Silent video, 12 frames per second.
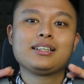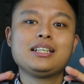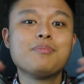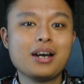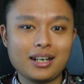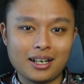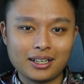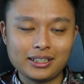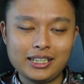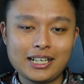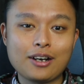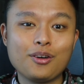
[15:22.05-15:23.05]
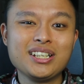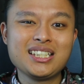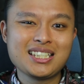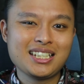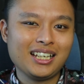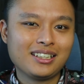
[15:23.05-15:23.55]
Dimana ketika kondisi
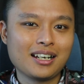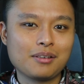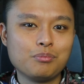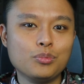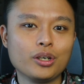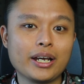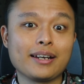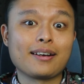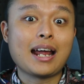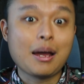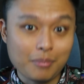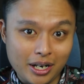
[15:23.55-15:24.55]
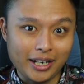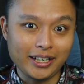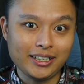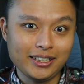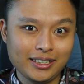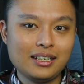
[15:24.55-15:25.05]
kondisi sekitar mulai
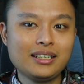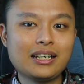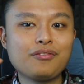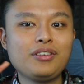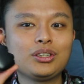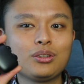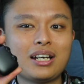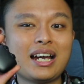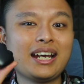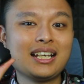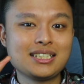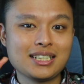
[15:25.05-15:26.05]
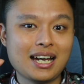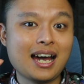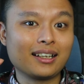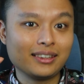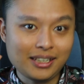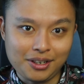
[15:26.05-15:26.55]
ramai, dengan fitur ANC
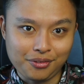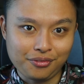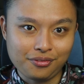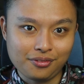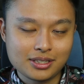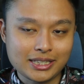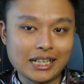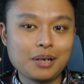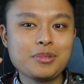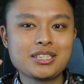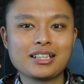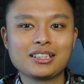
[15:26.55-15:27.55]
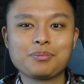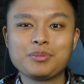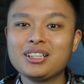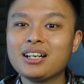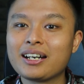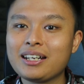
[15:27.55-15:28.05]
aktif, saya bisa tetap
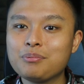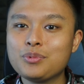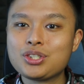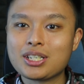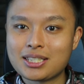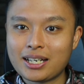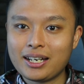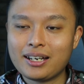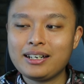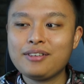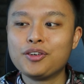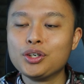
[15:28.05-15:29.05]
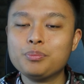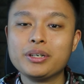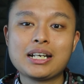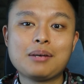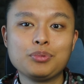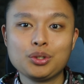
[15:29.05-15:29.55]
dengerin musik saya di volume
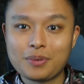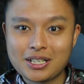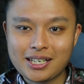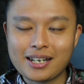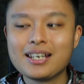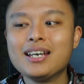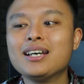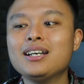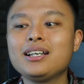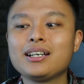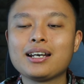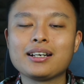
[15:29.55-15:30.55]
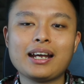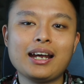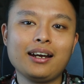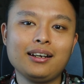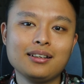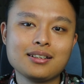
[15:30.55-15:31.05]
60% dengan
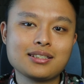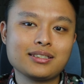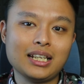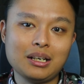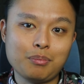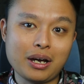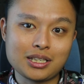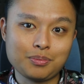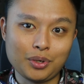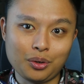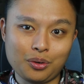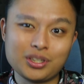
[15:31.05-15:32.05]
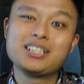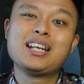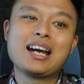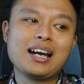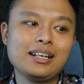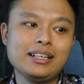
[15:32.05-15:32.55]
Eagle Steelbuds Pro.
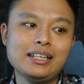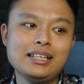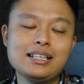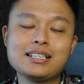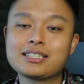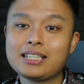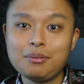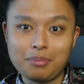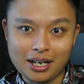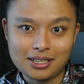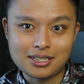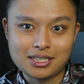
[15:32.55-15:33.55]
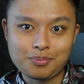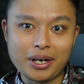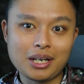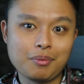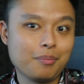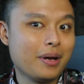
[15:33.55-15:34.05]
Sedangkan di Steelbuds,
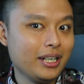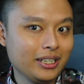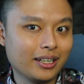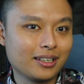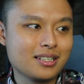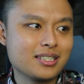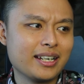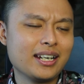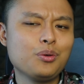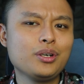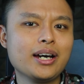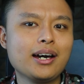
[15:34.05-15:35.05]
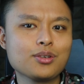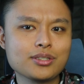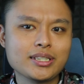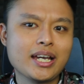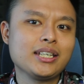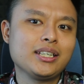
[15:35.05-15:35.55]
sebagai perbandingan, saya udah harus
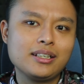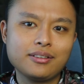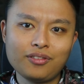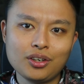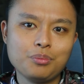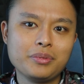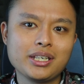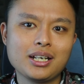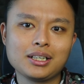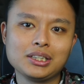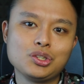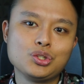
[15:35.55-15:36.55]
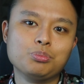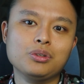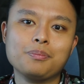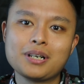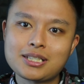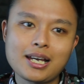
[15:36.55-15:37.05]
naikin volumenya ke
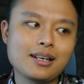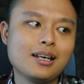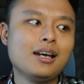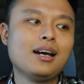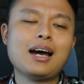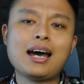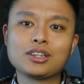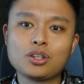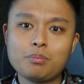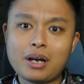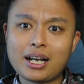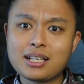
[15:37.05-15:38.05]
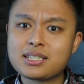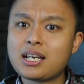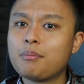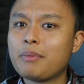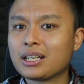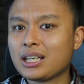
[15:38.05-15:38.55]
70% atau bahkan
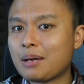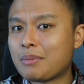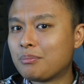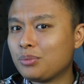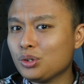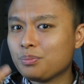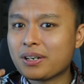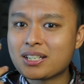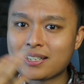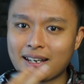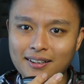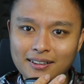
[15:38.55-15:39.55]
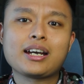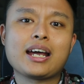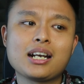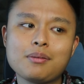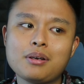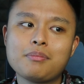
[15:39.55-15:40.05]
sampai 80%.
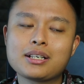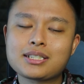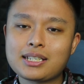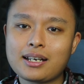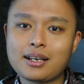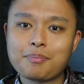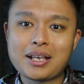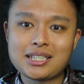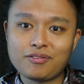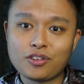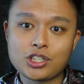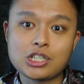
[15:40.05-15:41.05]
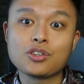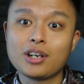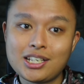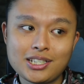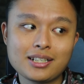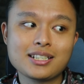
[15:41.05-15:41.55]
Karena memang secara passive noise
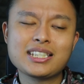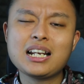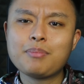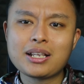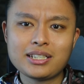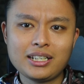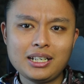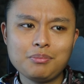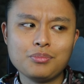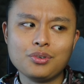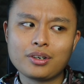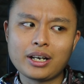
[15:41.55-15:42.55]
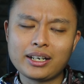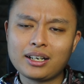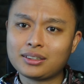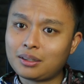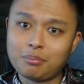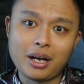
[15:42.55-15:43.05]
isolation, Steelbuds ini bukan
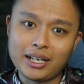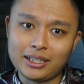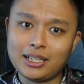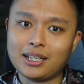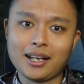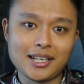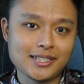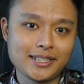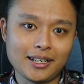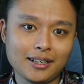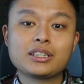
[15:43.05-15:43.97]
yang terbaik di kelasnya.